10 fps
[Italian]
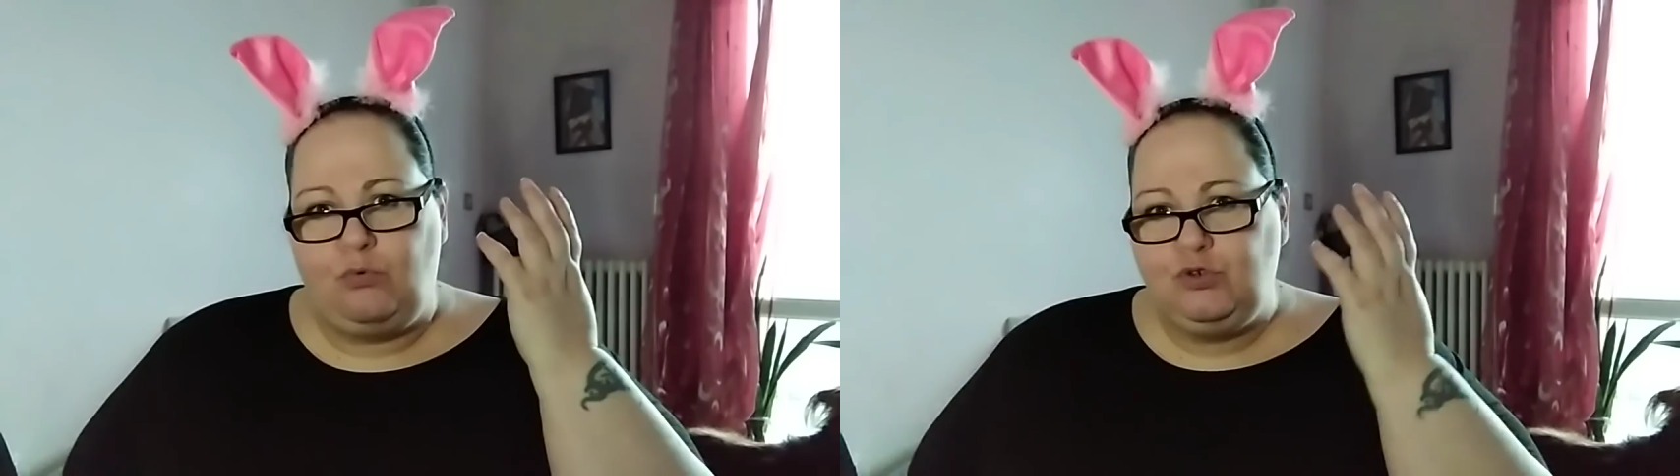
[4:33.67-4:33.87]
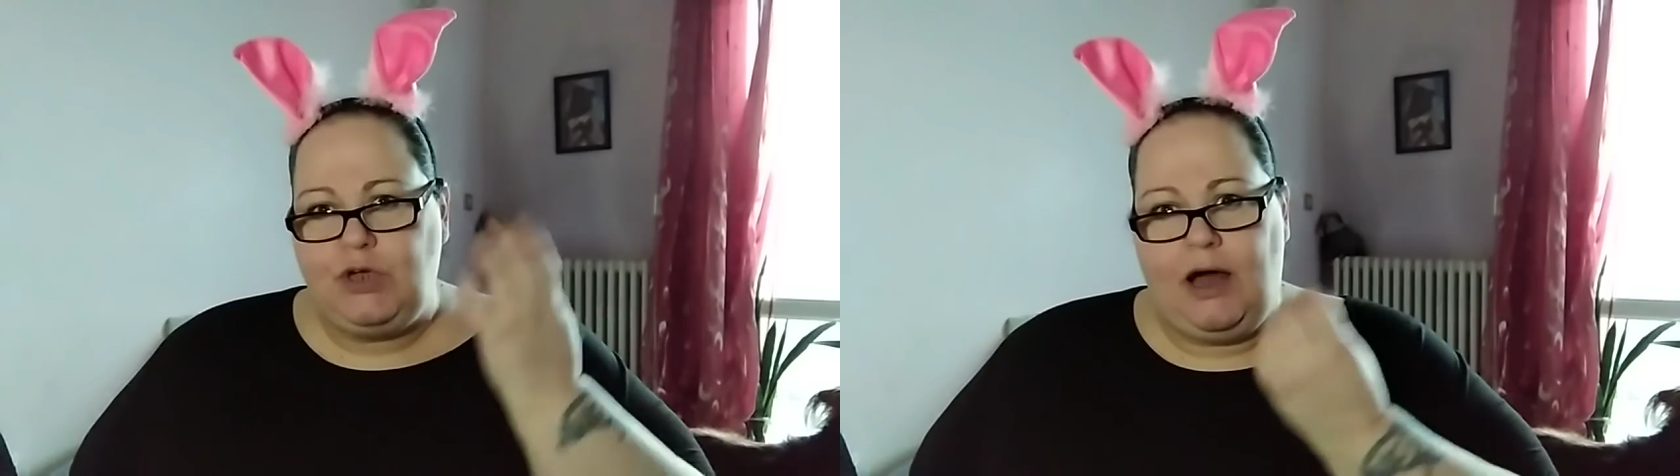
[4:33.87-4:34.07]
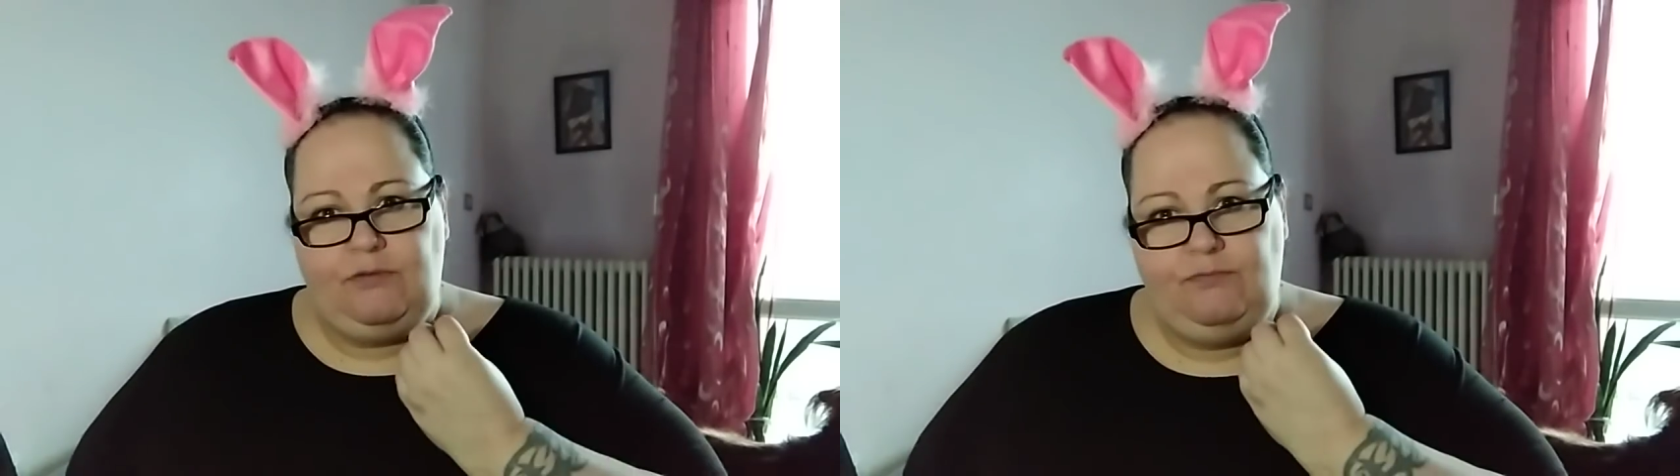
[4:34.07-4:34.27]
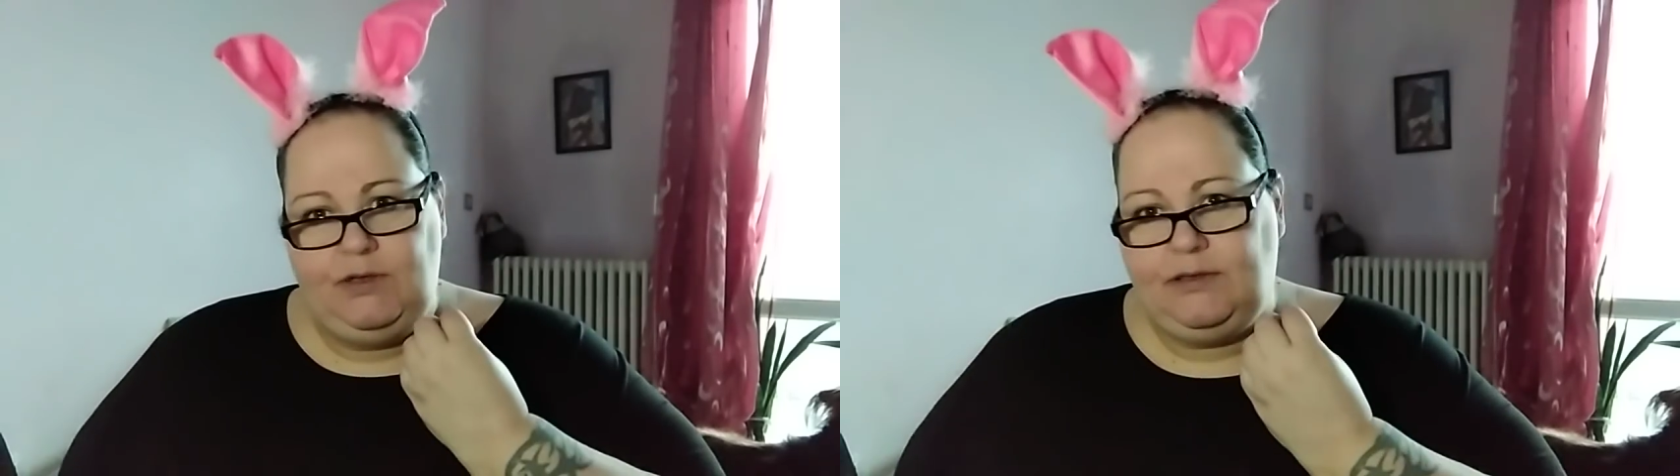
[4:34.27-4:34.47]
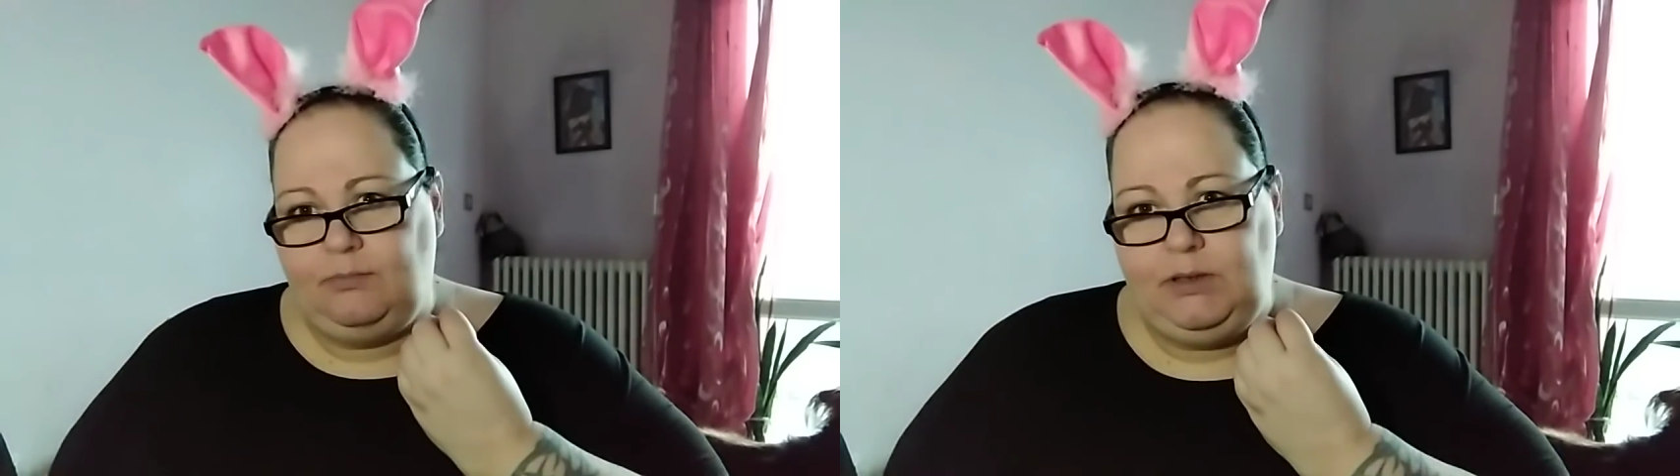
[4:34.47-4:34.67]
usare in
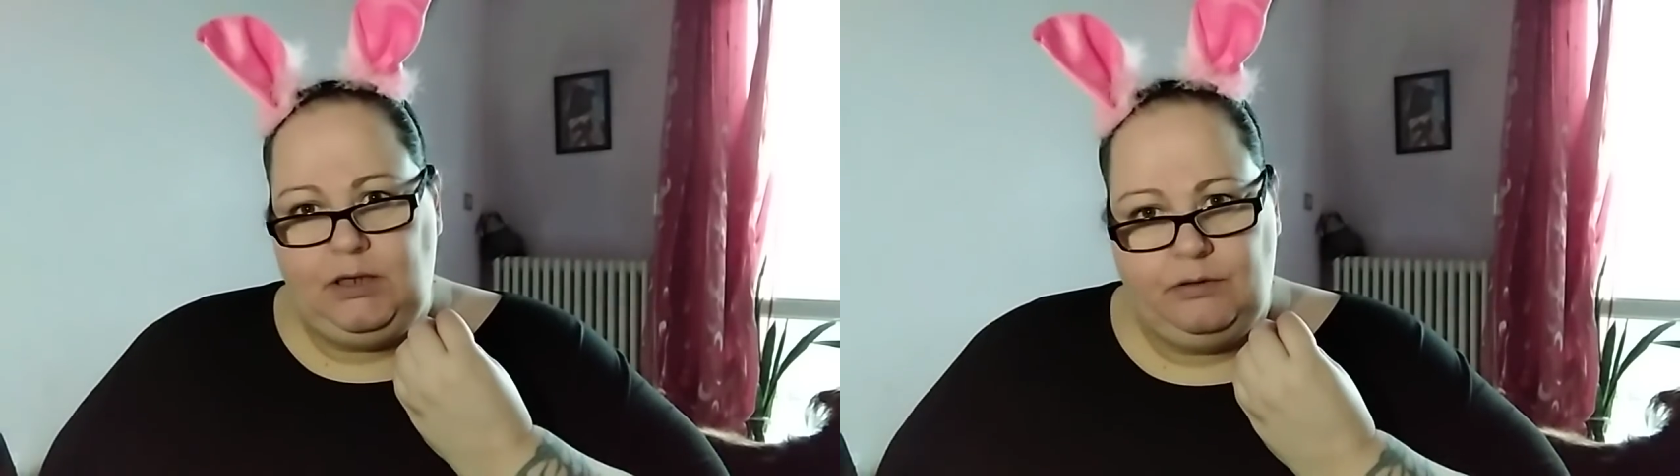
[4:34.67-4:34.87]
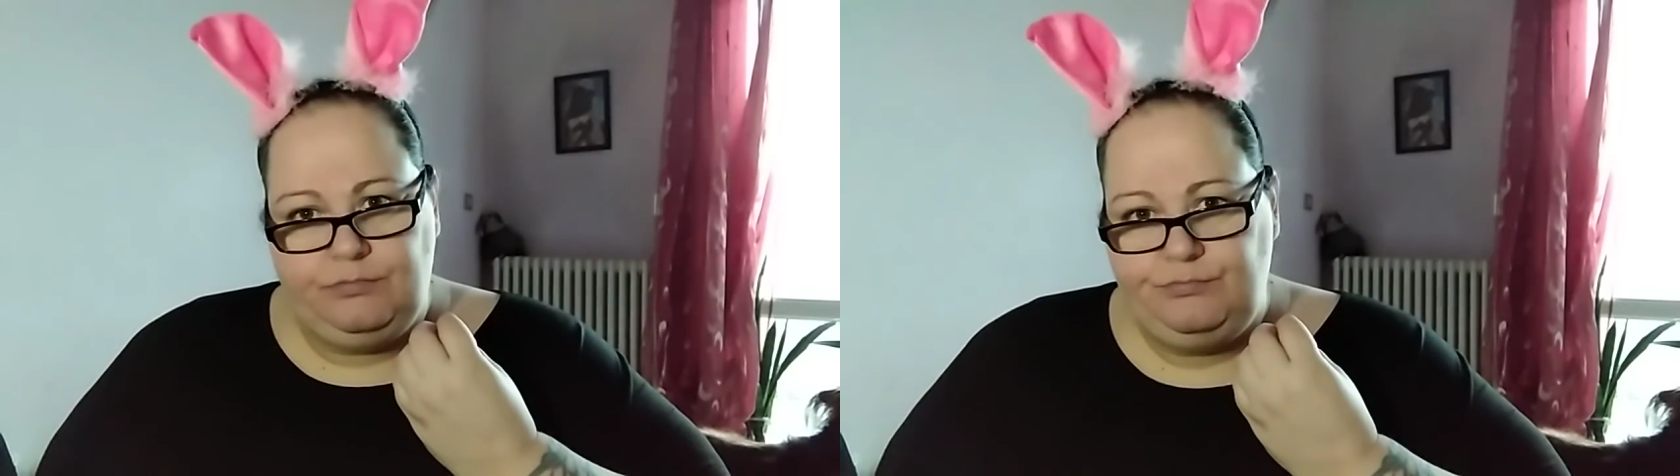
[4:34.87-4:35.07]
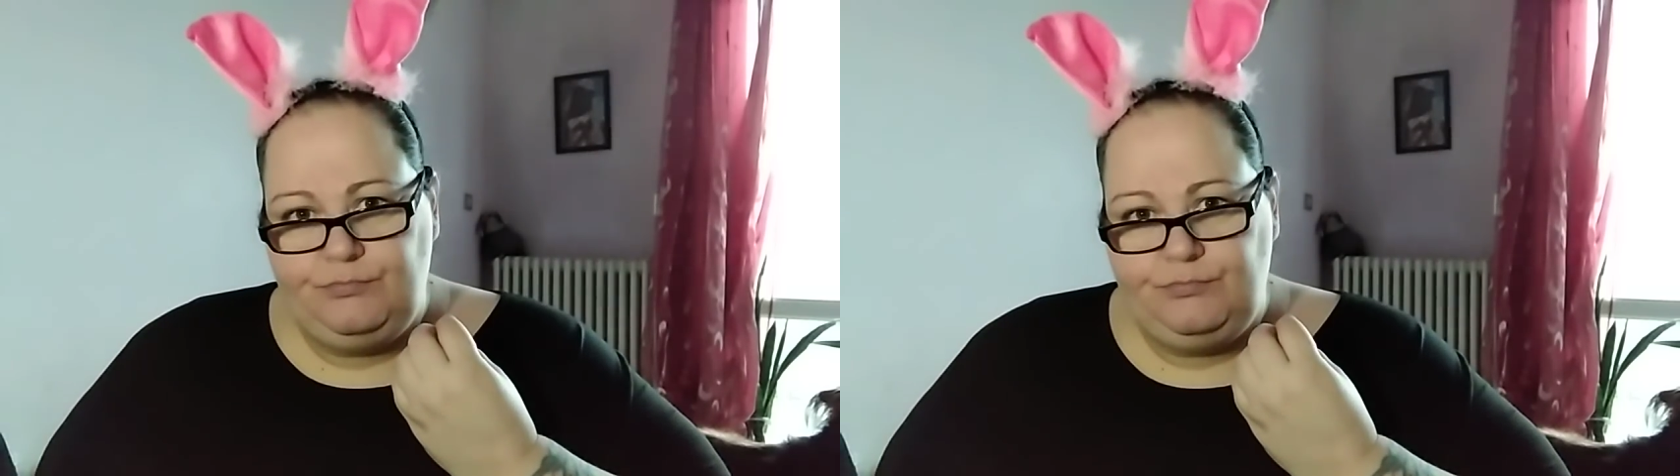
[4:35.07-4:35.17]
vita mia?